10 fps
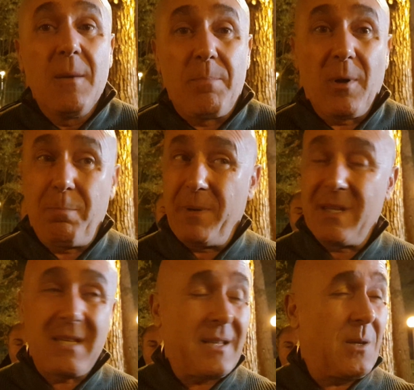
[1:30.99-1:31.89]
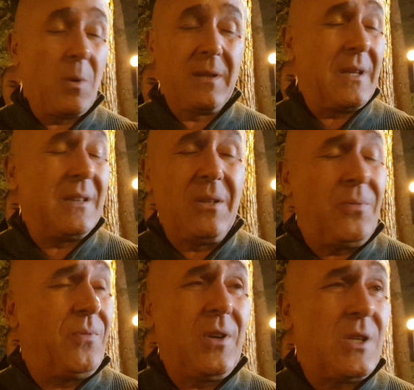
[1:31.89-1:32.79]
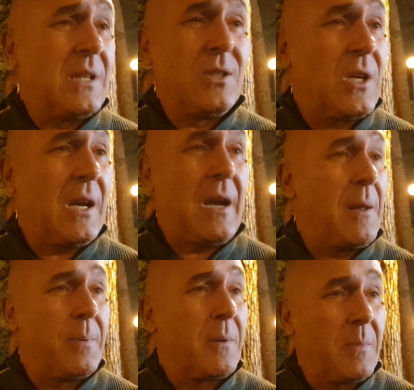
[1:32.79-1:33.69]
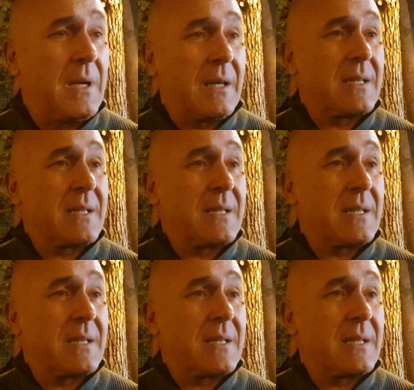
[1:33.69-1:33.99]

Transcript: però pensate quanto è difficile digerirle per me,